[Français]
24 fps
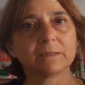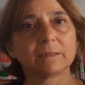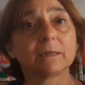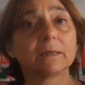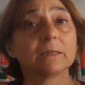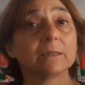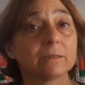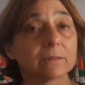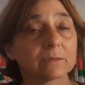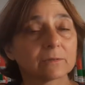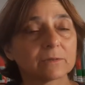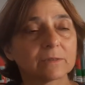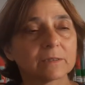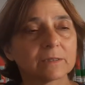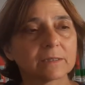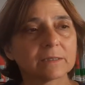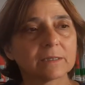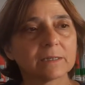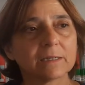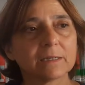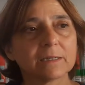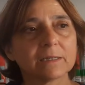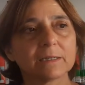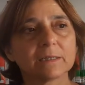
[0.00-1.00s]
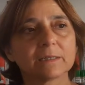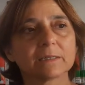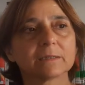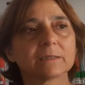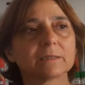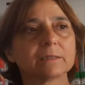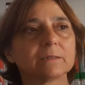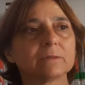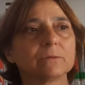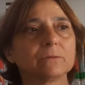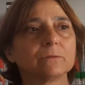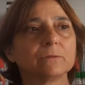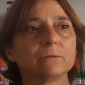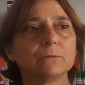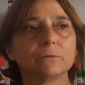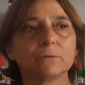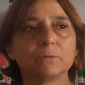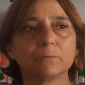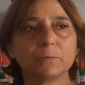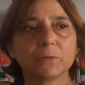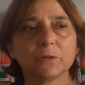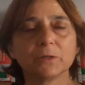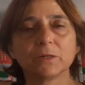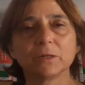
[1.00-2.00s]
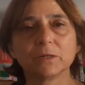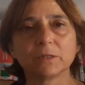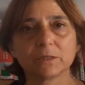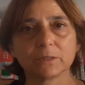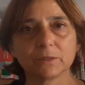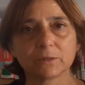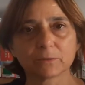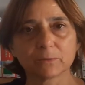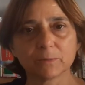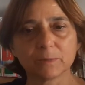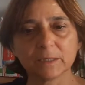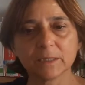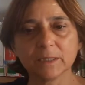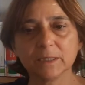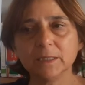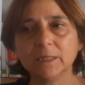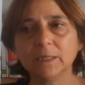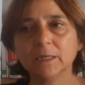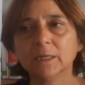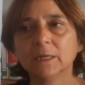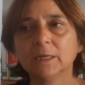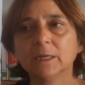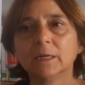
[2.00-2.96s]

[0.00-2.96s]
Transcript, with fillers: Alliance française ou Pologne, Roumanie,